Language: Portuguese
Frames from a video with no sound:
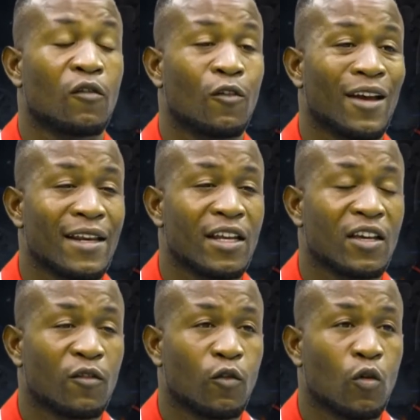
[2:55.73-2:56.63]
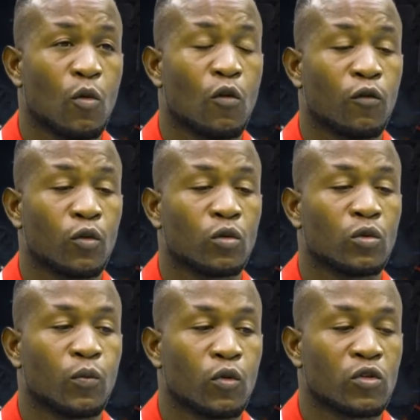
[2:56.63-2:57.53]
foi ali que foi o meu fundo
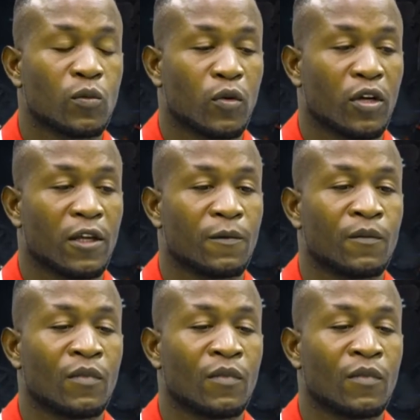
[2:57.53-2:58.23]
do poço, porque